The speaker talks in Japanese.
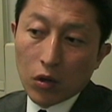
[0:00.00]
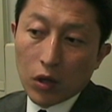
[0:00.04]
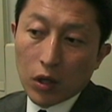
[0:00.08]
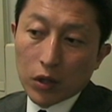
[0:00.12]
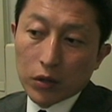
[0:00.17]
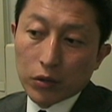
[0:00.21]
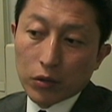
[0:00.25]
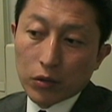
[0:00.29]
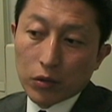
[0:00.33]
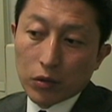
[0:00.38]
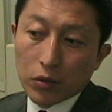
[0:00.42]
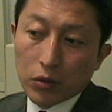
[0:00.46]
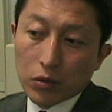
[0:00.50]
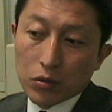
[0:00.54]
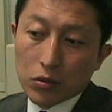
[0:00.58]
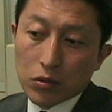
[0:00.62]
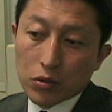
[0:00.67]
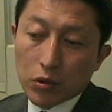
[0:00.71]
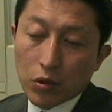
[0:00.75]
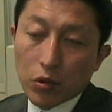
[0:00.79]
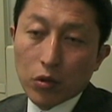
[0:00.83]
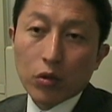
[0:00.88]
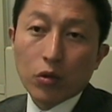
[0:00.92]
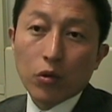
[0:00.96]
あの
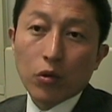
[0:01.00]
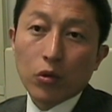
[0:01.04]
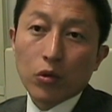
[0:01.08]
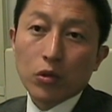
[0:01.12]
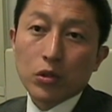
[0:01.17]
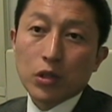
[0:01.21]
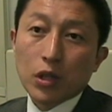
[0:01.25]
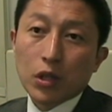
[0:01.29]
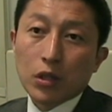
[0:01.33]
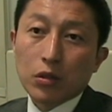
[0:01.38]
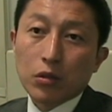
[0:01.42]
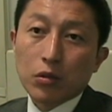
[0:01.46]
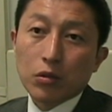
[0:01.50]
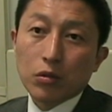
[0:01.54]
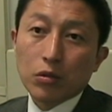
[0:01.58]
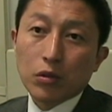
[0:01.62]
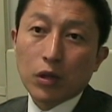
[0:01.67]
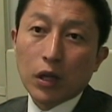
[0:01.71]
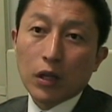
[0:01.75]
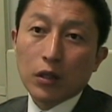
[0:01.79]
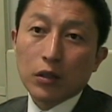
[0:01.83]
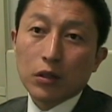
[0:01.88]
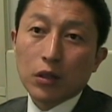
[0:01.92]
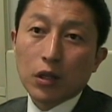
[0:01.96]
強い候補者っていう
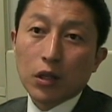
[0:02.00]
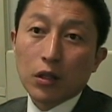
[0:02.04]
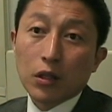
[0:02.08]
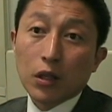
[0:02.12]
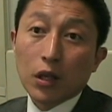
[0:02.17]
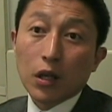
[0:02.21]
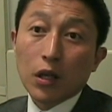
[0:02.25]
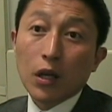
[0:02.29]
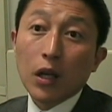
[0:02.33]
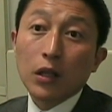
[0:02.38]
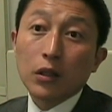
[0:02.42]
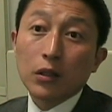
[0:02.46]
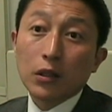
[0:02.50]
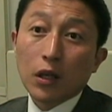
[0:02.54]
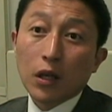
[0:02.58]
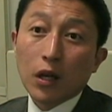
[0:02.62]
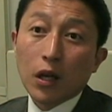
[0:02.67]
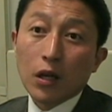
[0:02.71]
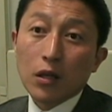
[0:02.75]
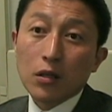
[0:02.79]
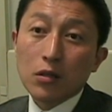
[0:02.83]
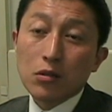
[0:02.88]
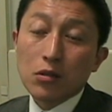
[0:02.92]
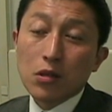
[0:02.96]
観点で選んだ
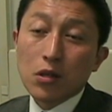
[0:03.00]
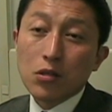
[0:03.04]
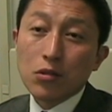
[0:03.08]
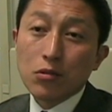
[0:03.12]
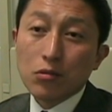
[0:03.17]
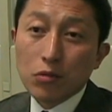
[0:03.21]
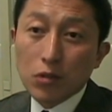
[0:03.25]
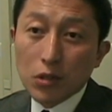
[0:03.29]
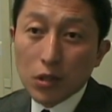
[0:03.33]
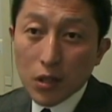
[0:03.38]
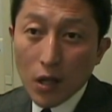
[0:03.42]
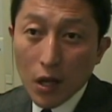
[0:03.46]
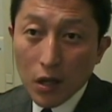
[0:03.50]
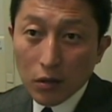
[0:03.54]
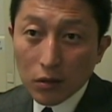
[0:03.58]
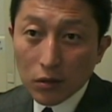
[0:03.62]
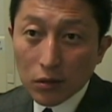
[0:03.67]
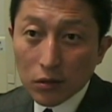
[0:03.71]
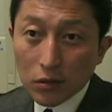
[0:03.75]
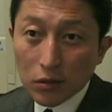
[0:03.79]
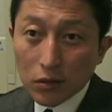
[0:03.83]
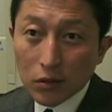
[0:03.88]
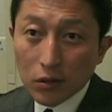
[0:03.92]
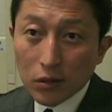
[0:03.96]
ら世襲になる、
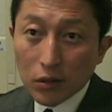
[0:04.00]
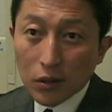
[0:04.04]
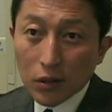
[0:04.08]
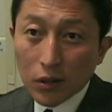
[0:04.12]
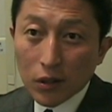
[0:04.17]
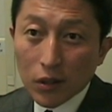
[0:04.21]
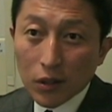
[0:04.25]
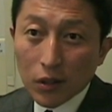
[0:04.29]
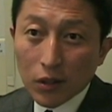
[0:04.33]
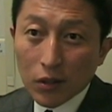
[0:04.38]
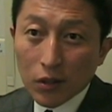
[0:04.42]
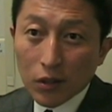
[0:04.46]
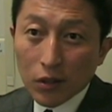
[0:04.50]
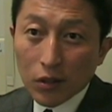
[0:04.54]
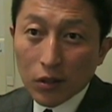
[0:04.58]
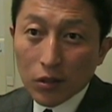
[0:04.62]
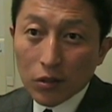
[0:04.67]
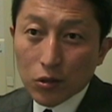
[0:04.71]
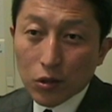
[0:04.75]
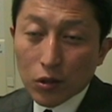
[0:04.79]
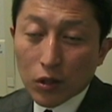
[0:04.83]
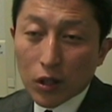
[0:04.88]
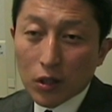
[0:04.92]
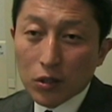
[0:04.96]
うん
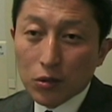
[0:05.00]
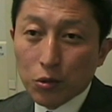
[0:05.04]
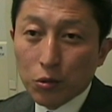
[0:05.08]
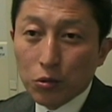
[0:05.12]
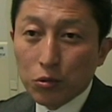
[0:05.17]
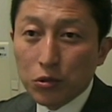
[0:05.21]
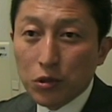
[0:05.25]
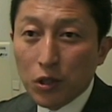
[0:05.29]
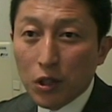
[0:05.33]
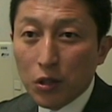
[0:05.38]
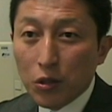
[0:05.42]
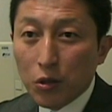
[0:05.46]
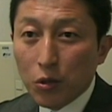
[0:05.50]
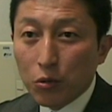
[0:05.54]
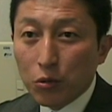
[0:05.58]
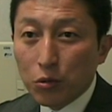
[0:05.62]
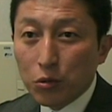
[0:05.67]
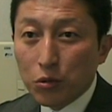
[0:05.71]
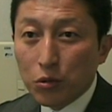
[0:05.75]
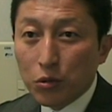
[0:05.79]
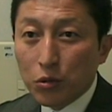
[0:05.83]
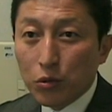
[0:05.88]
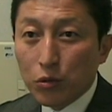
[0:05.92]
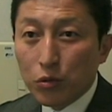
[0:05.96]
それから即戦
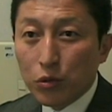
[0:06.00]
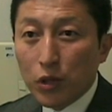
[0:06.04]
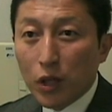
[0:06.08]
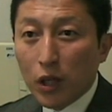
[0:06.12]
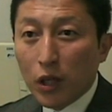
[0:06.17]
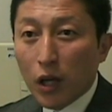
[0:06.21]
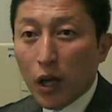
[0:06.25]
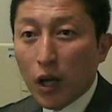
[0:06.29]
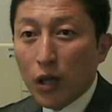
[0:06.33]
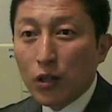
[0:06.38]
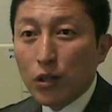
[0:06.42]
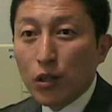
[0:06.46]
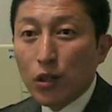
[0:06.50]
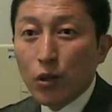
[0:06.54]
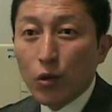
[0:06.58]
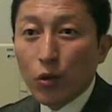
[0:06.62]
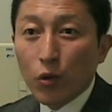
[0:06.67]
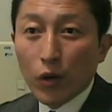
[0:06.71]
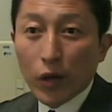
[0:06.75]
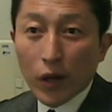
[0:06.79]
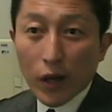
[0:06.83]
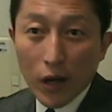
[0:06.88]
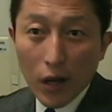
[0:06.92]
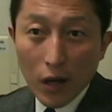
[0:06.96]
力って言って官僚
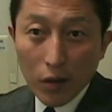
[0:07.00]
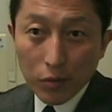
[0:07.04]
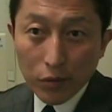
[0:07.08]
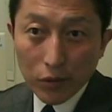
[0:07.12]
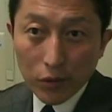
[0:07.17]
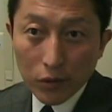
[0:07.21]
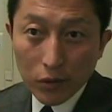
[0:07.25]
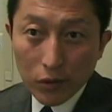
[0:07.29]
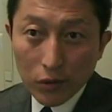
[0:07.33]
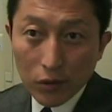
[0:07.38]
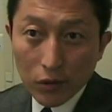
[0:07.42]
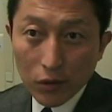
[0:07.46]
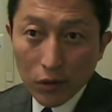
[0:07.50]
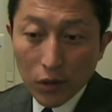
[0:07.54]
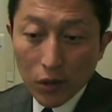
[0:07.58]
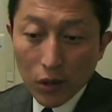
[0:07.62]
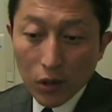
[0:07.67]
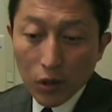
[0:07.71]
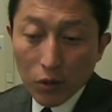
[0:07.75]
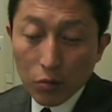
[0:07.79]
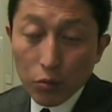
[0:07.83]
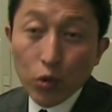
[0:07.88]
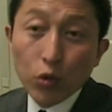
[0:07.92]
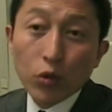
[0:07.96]
を選ぶ、
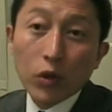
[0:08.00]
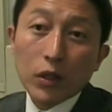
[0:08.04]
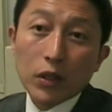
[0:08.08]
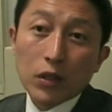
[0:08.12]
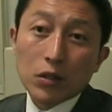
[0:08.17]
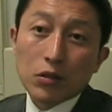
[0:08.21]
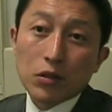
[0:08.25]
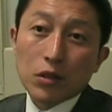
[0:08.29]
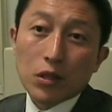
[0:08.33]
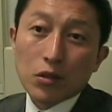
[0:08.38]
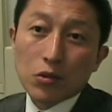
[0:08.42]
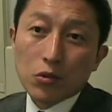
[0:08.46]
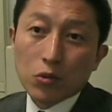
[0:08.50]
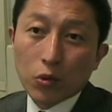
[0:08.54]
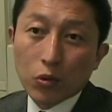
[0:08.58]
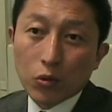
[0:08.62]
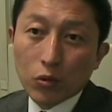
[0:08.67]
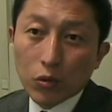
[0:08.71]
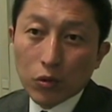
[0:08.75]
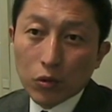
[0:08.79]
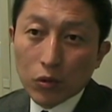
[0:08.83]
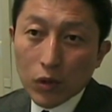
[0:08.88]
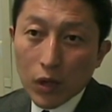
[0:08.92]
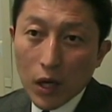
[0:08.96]
僕はですねそ
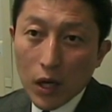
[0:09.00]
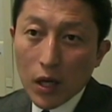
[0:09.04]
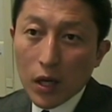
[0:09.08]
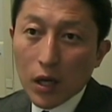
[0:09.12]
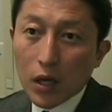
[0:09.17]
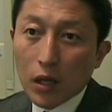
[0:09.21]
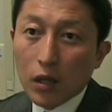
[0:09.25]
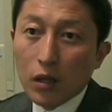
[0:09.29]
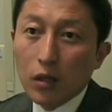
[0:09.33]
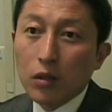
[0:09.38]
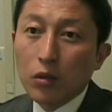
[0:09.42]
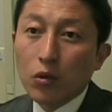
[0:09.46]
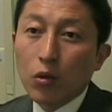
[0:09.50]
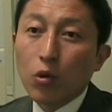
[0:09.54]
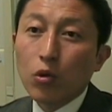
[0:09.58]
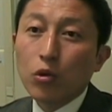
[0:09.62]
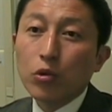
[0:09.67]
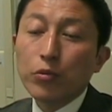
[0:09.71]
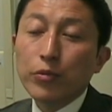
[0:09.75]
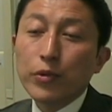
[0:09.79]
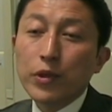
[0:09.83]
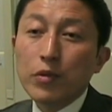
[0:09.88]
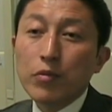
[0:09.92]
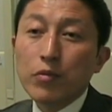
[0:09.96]
こが
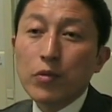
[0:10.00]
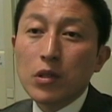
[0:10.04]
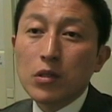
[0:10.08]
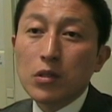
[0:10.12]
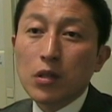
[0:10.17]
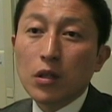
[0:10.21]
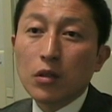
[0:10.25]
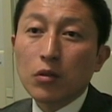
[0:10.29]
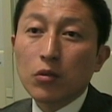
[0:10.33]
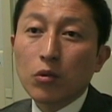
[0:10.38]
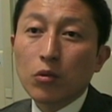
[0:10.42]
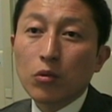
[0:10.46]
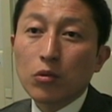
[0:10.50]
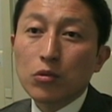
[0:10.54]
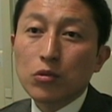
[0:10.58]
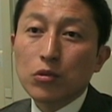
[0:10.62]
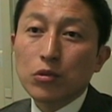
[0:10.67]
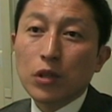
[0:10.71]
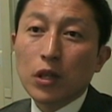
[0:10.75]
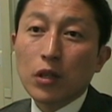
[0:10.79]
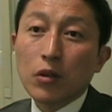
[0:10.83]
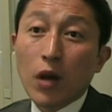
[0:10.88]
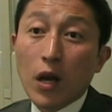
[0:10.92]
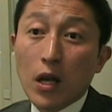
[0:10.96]
国民目線との
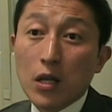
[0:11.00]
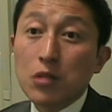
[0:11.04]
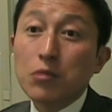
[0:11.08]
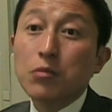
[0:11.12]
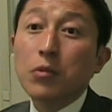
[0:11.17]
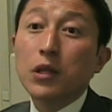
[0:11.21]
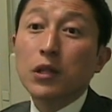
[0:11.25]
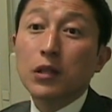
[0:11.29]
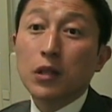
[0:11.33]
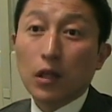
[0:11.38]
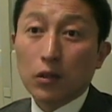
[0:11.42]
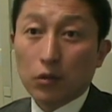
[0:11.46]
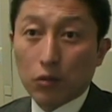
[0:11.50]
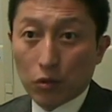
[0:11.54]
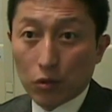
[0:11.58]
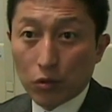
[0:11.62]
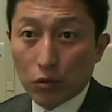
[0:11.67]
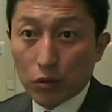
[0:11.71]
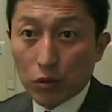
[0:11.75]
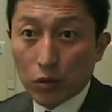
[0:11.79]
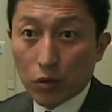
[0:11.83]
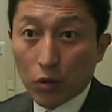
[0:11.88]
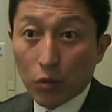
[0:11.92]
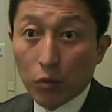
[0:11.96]
ズレの始まりだという
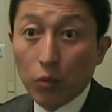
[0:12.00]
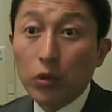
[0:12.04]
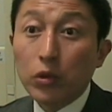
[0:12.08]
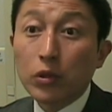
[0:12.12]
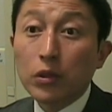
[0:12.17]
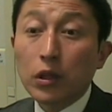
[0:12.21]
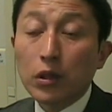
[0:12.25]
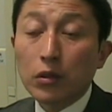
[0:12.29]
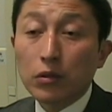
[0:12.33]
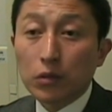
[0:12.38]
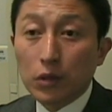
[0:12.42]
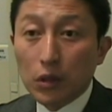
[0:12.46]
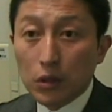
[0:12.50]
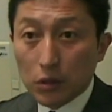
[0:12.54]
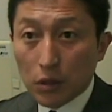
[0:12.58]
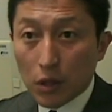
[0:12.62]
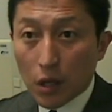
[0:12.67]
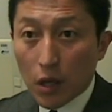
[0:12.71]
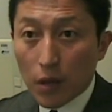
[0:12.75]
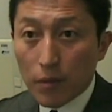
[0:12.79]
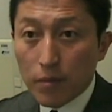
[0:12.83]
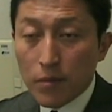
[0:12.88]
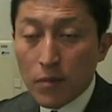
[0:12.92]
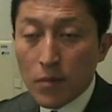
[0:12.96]
ふうに思っているんです
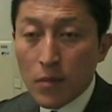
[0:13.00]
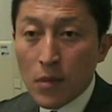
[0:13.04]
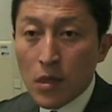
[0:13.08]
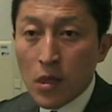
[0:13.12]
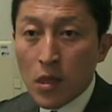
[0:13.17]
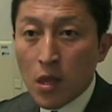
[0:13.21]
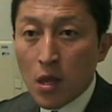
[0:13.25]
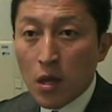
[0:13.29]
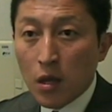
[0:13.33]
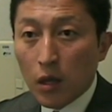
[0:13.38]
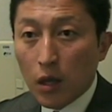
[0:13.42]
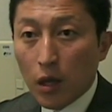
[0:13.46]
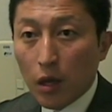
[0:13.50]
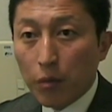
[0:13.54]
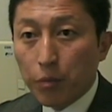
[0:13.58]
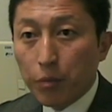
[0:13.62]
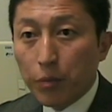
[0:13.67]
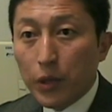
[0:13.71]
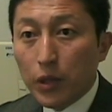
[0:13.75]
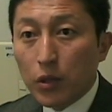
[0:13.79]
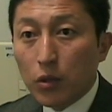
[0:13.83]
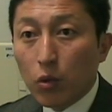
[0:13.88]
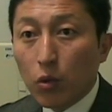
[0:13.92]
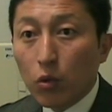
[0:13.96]
ねやっ
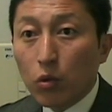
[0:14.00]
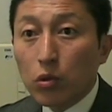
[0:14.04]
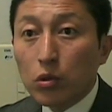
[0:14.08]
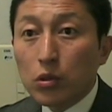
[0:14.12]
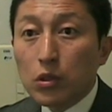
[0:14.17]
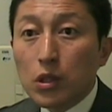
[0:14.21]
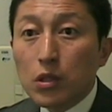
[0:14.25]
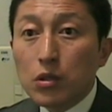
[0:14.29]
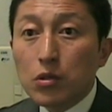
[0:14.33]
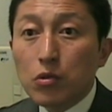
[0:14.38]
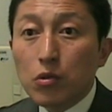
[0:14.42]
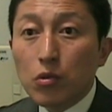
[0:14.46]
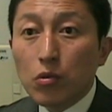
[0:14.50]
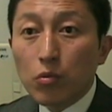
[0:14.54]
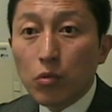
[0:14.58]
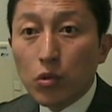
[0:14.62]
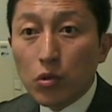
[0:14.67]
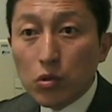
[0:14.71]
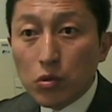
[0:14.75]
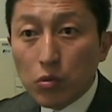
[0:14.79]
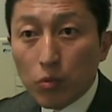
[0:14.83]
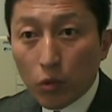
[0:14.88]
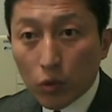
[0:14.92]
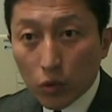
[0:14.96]
ぱり志を持
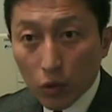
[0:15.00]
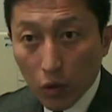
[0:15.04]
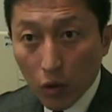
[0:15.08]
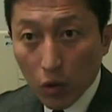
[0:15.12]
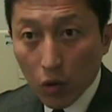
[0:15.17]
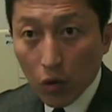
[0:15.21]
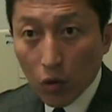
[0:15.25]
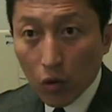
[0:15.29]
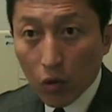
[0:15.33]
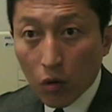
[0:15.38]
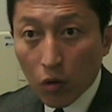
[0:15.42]
つ者